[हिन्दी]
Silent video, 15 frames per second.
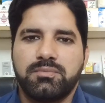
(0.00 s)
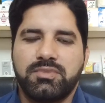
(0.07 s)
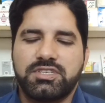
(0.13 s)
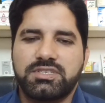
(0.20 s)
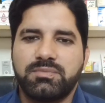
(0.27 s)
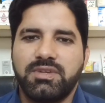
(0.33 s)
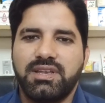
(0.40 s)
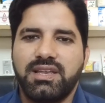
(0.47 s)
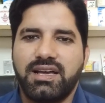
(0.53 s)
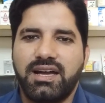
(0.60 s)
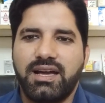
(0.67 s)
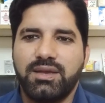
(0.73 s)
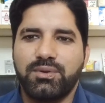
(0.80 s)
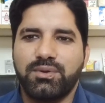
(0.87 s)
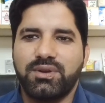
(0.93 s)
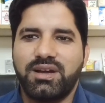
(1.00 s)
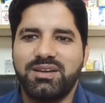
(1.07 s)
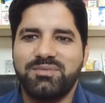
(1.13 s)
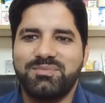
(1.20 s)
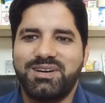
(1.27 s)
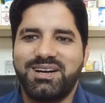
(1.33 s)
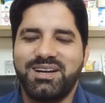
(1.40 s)

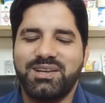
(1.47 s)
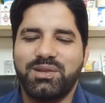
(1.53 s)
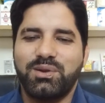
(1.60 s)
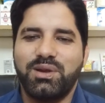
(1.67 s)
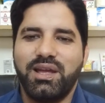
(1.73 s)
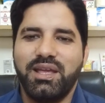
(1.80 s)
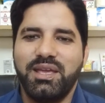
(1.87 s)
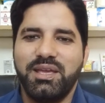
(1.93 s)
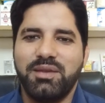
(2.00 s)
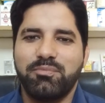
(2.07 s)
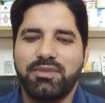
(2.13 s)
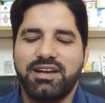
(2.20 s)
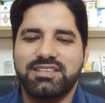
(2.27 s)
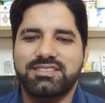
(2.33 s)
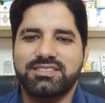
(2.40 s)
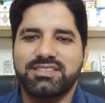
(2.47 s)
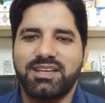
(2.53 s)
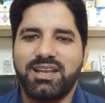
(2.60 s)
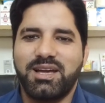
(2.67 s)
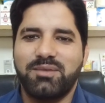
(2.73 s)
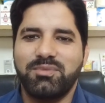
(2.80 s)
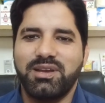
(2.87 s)
बिसमीम
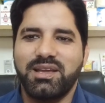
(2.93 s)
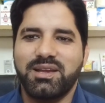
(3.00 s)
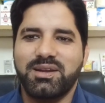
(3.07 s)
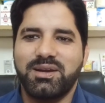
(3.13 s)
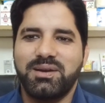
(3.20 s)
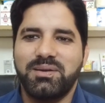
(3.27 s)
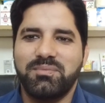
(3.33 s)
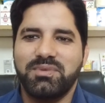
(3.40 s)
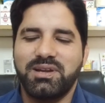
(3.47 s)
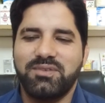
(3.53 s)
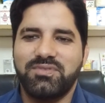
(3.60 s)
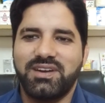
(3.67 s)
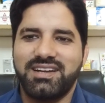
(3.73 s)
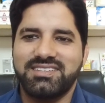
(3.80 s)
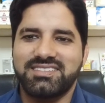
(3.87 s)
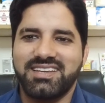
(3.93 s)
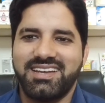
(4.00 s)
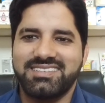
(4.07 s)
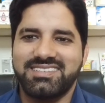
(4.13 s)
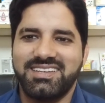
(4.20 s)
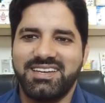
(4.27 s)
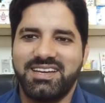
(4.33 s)
असलकम डियर फ्रेंड्स
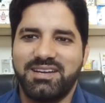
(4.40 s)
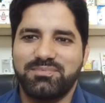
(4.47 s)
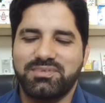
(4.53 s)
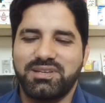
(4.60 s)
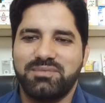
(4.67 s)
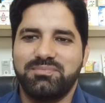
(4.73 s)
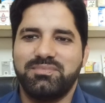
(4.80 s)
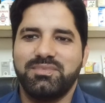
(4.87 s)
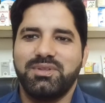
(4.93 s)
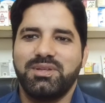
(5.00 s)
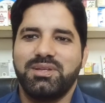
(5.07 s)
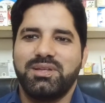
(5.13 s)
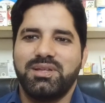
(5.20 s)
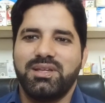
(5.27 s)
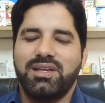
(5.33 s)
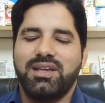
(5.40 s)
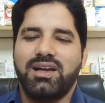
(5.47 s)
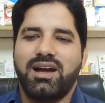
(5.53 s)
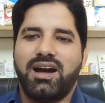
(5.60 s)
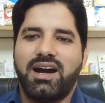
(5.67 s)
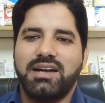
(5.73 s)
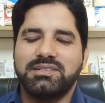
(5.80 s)
कैसे हैं आप सब
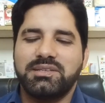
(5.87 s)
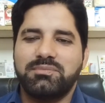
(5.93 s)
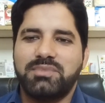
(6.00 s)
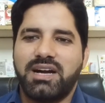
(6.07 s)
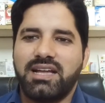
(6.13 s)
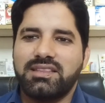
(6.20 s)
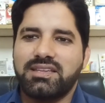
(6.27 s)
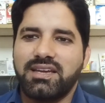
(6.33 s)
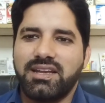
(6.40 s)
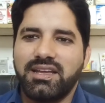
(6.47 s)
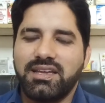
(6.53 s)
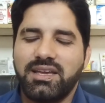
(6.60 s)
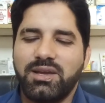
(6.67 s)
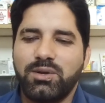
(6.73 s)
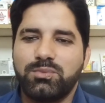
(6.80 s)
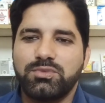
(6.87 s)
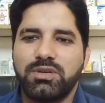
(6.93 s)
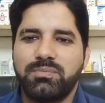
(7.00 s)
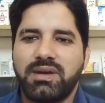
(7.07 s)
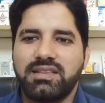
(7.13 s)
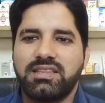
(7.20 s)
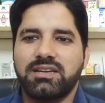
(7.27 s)
आज हम बात करेंगे
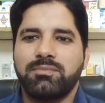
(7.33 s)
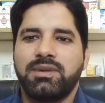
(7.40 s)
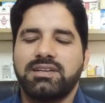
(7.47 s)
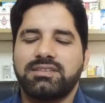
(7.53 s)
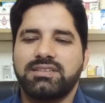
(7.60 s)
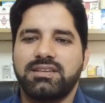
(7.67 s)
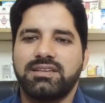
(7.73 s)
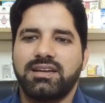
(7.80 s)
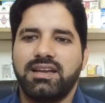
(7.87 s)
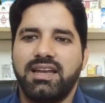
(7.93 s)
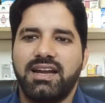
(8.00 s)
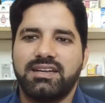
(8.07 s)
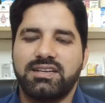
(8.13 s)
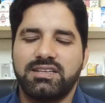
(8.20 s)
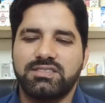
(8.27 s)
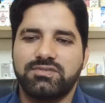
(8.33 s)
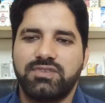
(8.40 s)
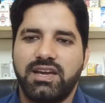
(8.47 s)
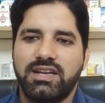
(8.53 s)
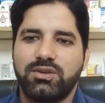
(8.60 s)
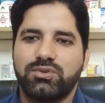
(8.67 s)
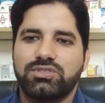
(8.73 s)
होम्योपैथिक मेडिसिन एलेट्रस
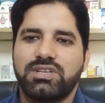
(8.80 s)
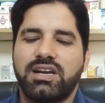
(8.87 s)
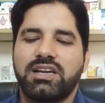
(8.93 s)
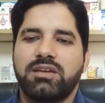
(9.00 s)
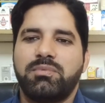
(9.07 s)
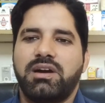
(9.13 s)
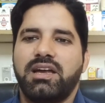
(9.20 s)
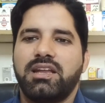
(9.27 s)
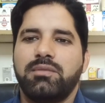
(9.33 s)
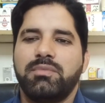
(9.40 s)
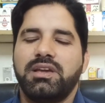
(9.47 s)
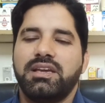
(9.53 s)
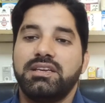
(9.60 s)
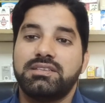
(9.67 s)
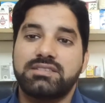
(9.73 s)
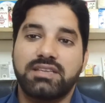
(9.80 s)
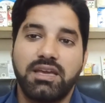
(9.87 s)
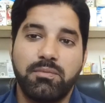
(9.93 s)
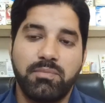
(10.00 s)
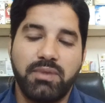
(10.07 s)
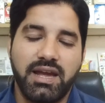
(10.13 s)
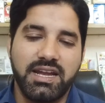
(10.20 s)
फेरिनोसा के बारे में
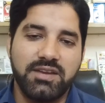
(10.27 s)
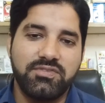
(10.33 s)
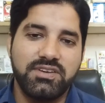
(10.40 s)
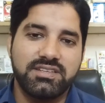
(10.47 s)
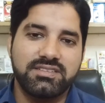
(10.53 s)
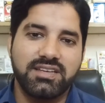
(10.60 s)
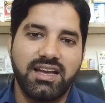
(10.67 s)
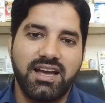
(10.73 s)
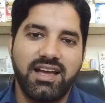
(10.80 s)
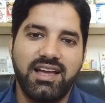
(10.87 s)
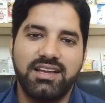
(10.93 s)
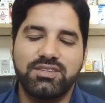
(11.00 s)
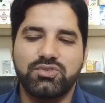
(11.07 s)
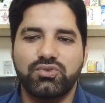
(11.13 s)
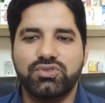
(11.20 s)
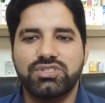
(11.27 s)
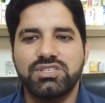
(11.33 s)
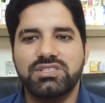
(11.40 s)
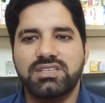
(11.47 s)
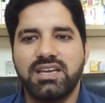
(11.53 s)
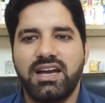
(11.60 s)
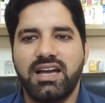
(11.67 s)
इसके बेनिफिट्स क्या हैं
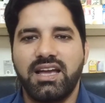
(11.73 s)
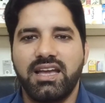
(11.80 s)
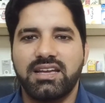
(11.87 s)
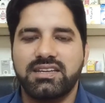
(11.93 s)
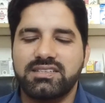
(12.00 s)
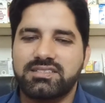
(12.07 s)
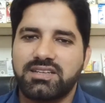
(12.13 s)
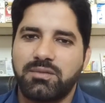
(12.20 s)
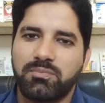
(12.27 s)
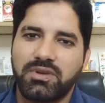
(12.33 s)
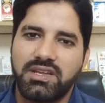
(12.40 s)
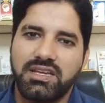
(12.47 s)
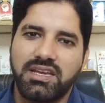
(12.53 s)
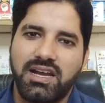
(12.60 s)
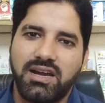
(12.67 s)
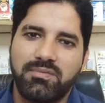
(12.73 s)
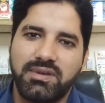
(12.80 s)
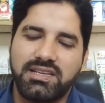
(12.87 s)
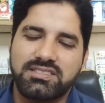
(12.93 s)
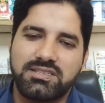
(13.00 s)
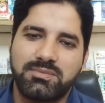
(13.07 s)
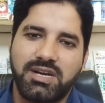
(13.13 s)
यूजेस क्या हैं किस कंपनी की
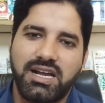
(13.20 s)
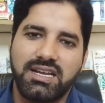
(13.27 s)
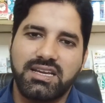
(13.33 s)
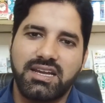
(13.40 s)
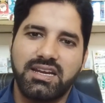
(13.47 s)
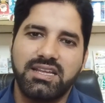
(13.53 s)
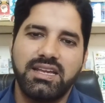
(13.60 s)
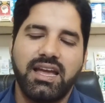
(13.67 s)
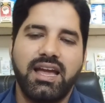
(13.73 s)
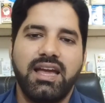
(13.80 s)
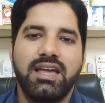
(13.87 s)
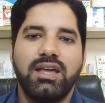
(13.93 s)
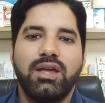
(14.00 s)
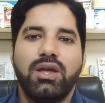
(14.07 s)
आपने इस्तेमाल करनी है